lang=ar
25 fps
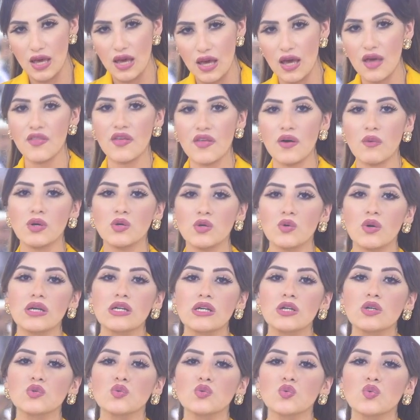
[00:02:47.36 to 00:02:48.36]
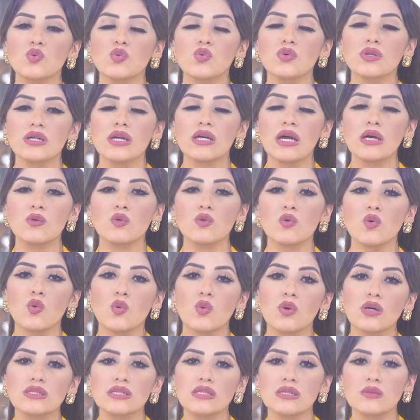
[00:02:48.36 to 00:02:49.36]
هذا ويؤكد رجال
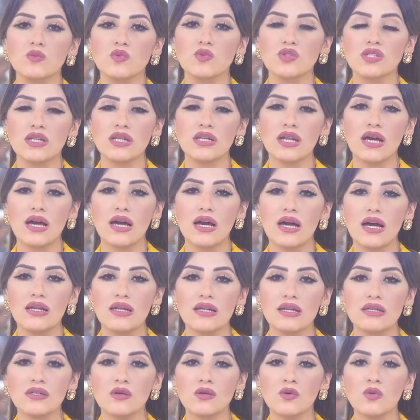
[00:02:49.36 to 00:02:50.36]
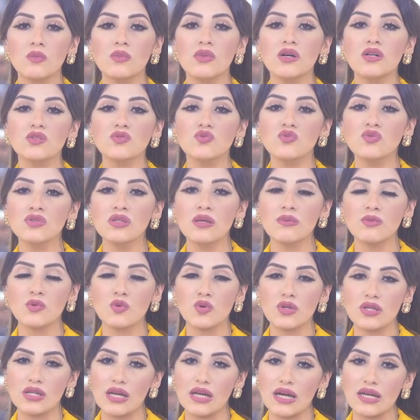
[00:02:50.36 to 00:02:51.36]
القوات المسلحة على أنهم ماضون
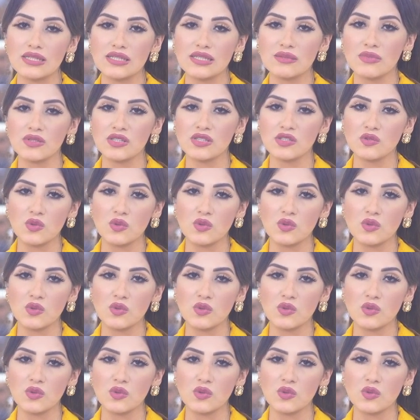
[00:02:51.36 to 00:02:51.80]
بكل عزيمة